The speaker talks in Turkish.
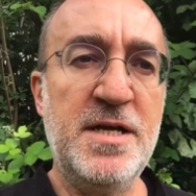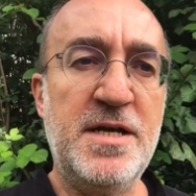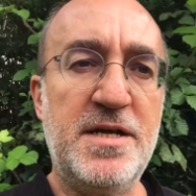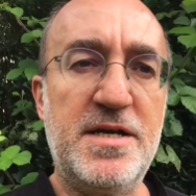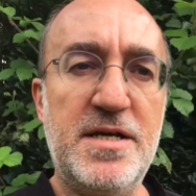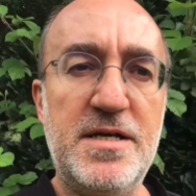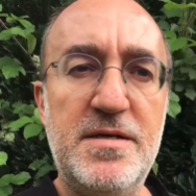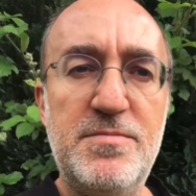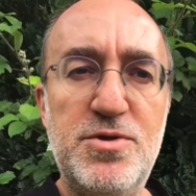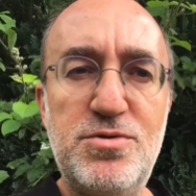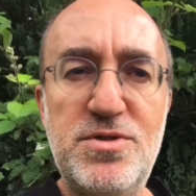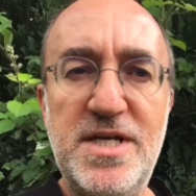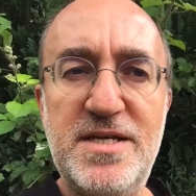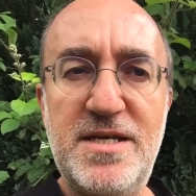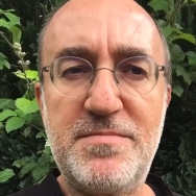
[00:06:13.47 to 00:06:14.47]
Ee,
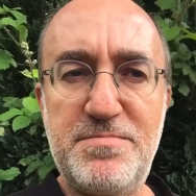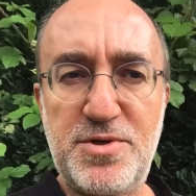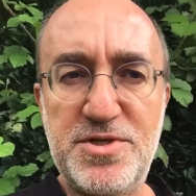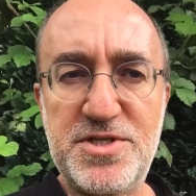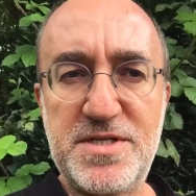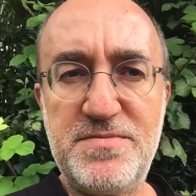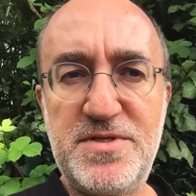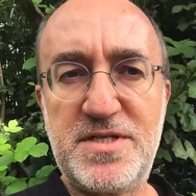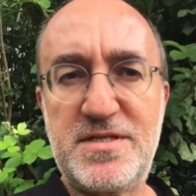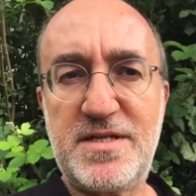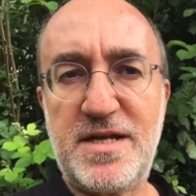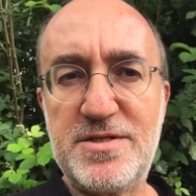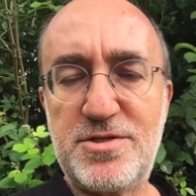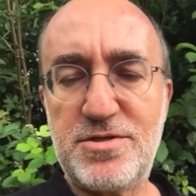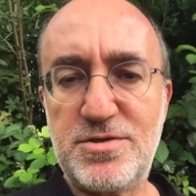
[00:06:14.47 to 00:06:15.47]
bütün ekip proje
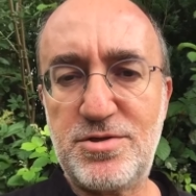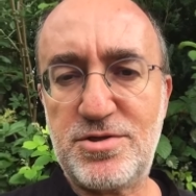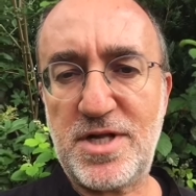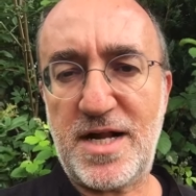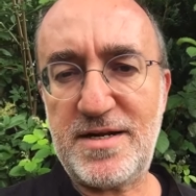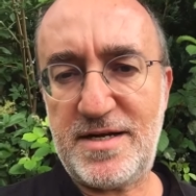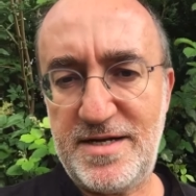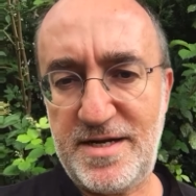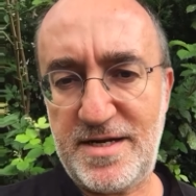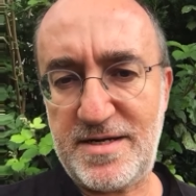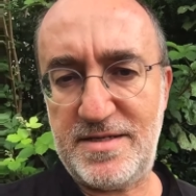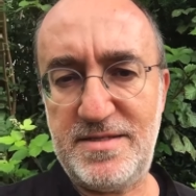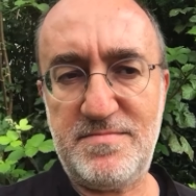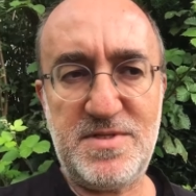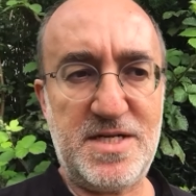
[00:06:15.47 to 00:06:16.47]
bittikten sonra güzel kariyer
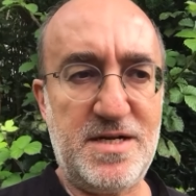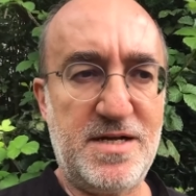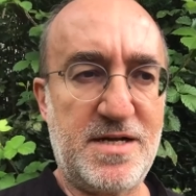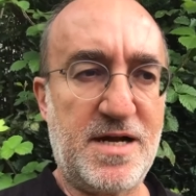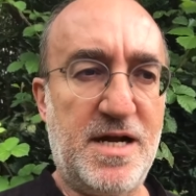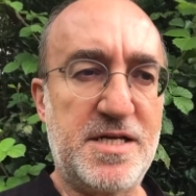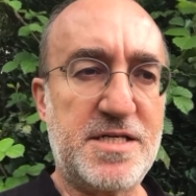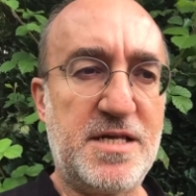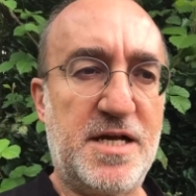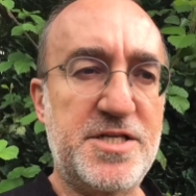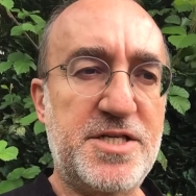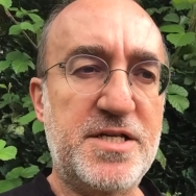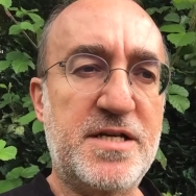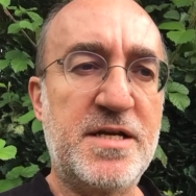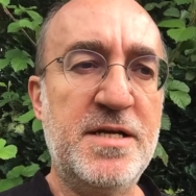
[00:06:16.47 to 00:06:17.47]
adımlarıyla
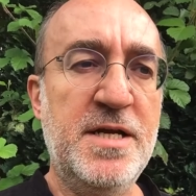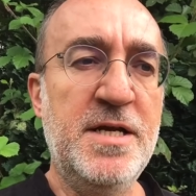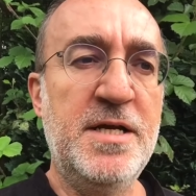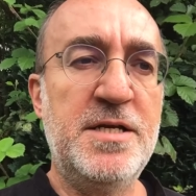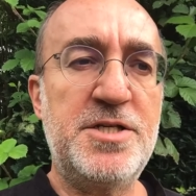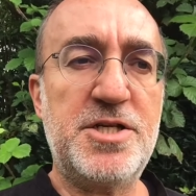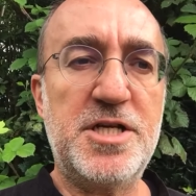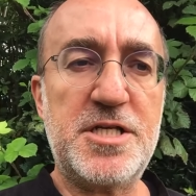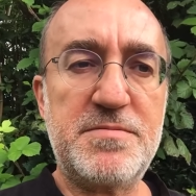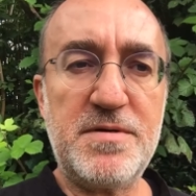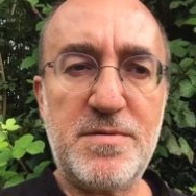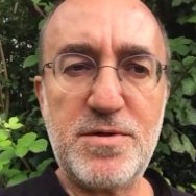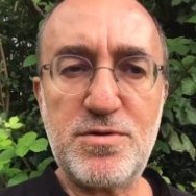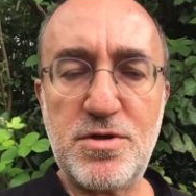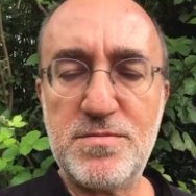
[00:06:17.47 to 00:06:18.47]
karşılaştık.
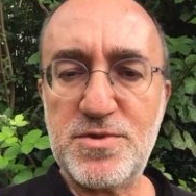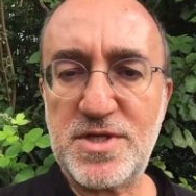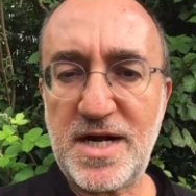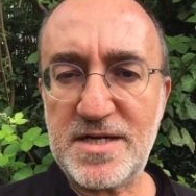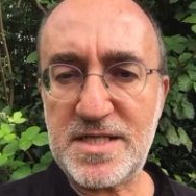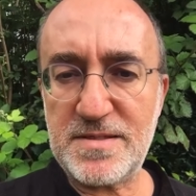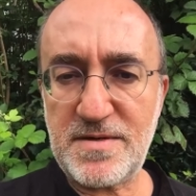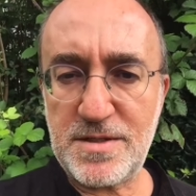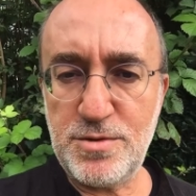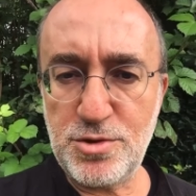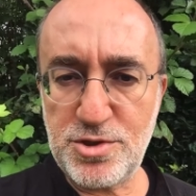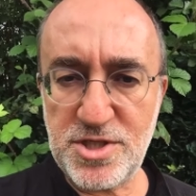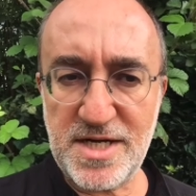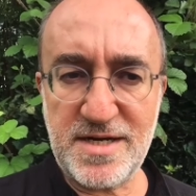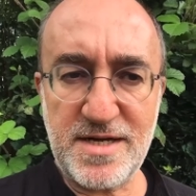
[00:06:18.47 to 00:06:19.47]
Çalışma mottomuz her zaman
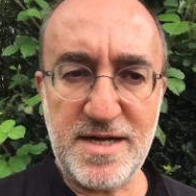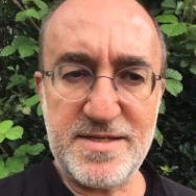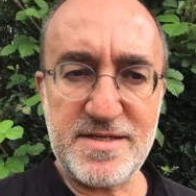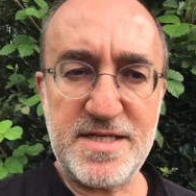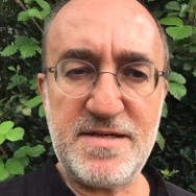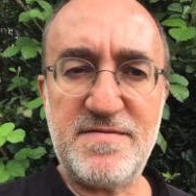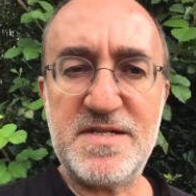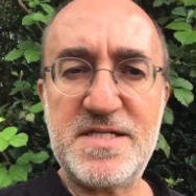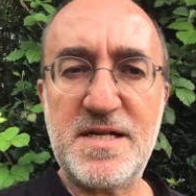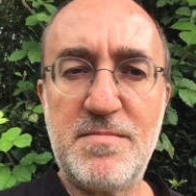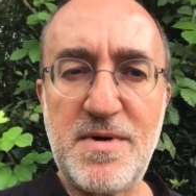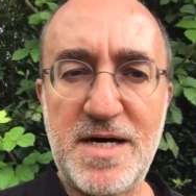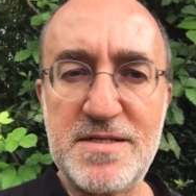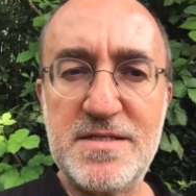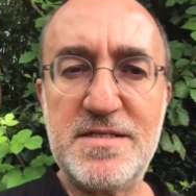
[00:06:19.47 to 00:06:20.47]
yüksek kalitede ve
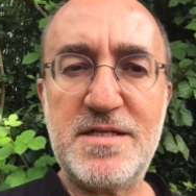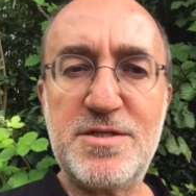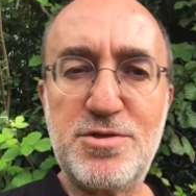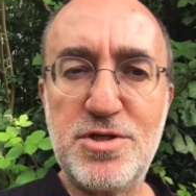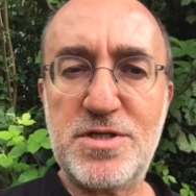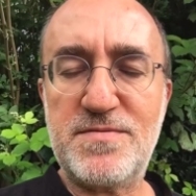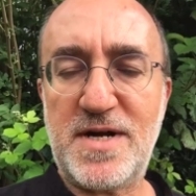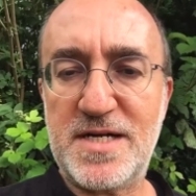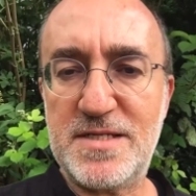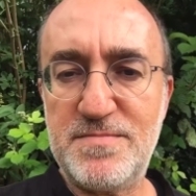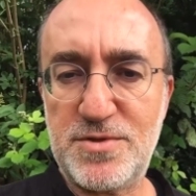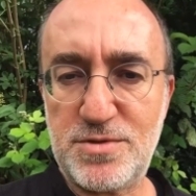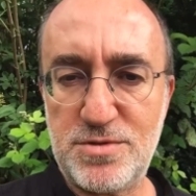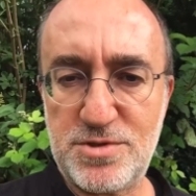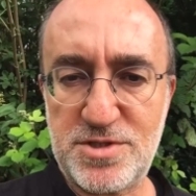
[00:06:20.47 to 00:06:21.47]
zamanında söz
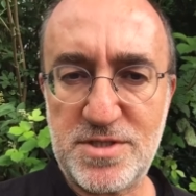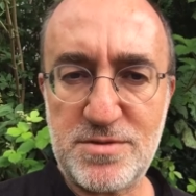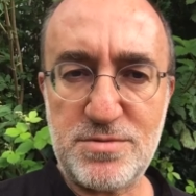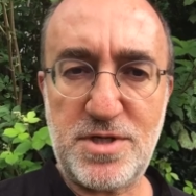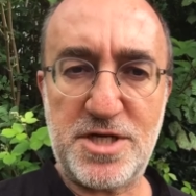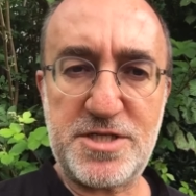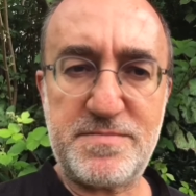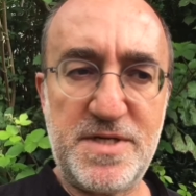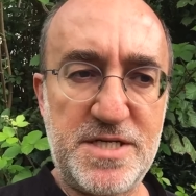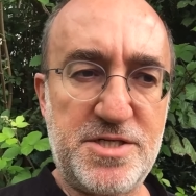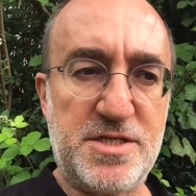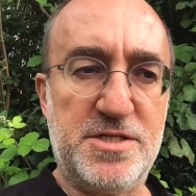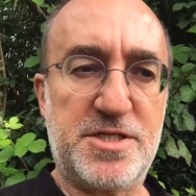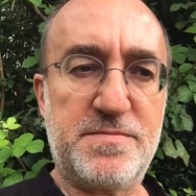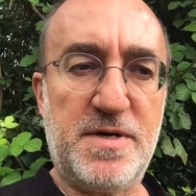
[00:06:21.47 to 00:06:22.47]
verdiğimiz sonuçlara ulaşmaya
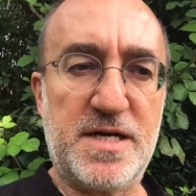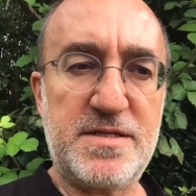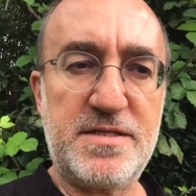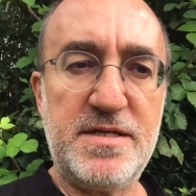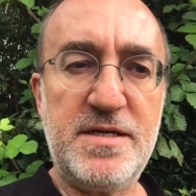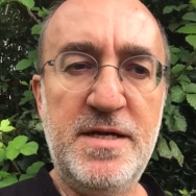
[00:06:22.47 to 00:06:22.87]
çalışmaktı.